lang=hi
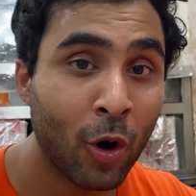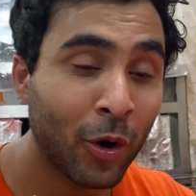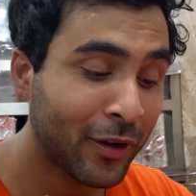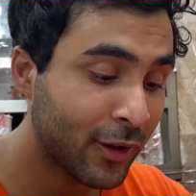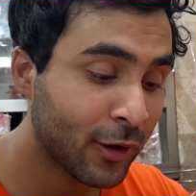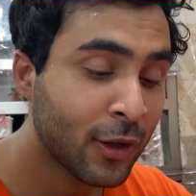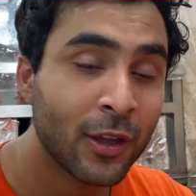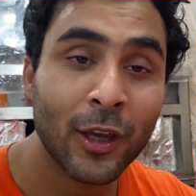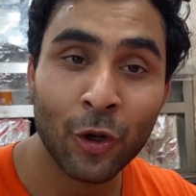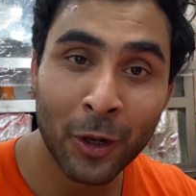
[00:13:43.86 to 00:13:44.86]
और
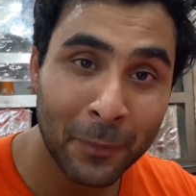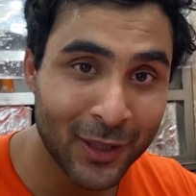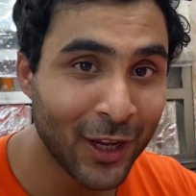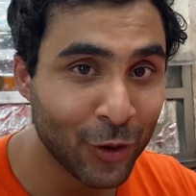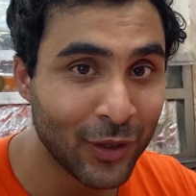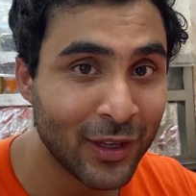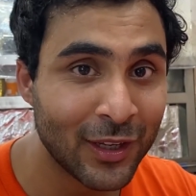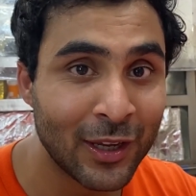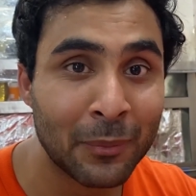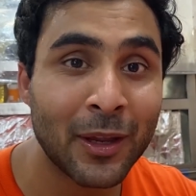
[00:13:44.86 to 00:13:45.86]
इन्होंने बताया तो ये
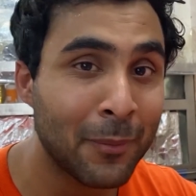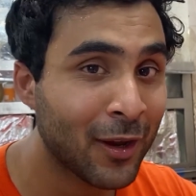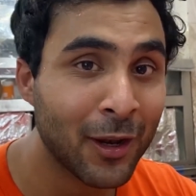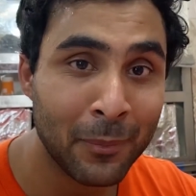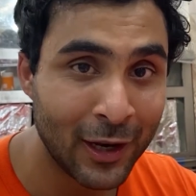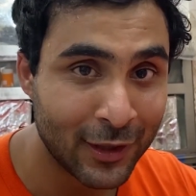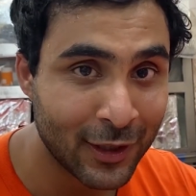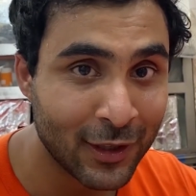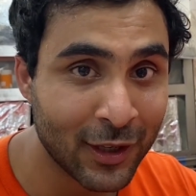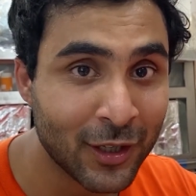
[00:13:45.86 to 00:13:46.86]
कि हम केमिकल
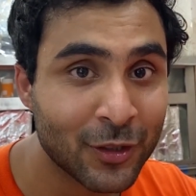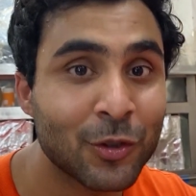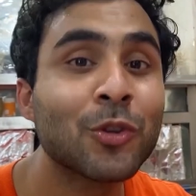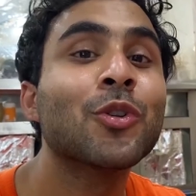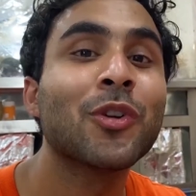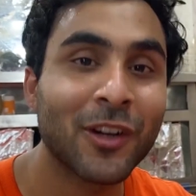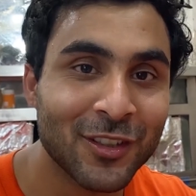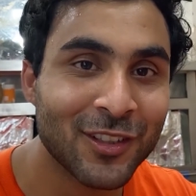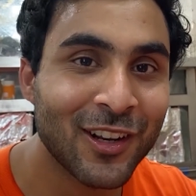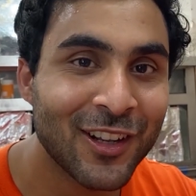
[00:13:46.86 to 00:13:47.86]
मिलाते नहीं हैं तो
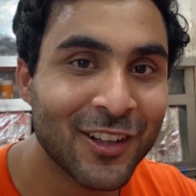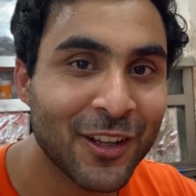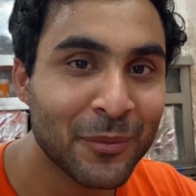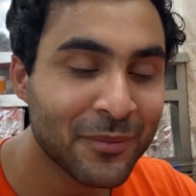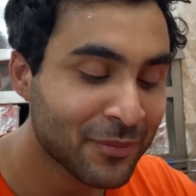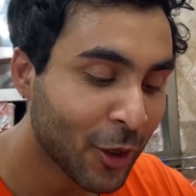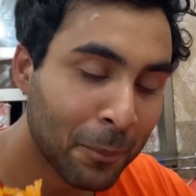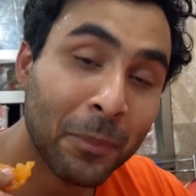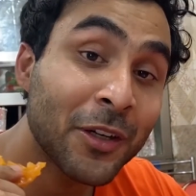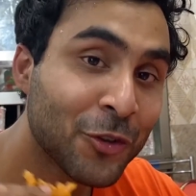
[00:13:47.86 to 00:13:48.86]
ट्रस्ट कर लेते हैं
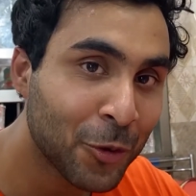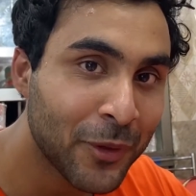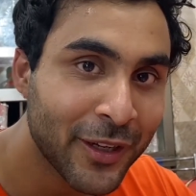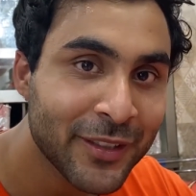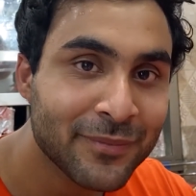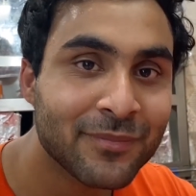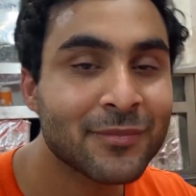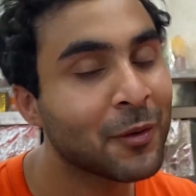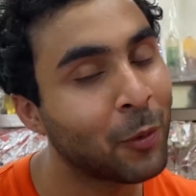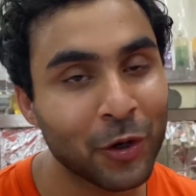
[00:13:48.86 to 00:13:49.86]
हम बट जो भी है
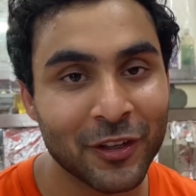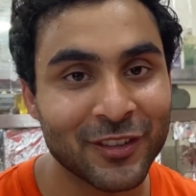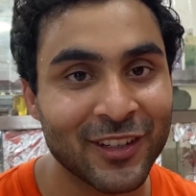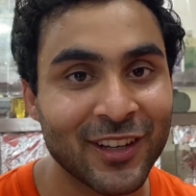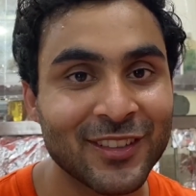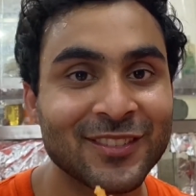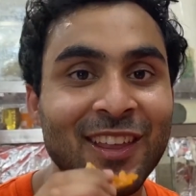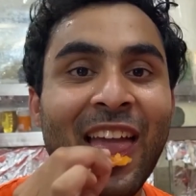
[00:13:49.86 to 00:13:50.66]
बहुत टेस्टी है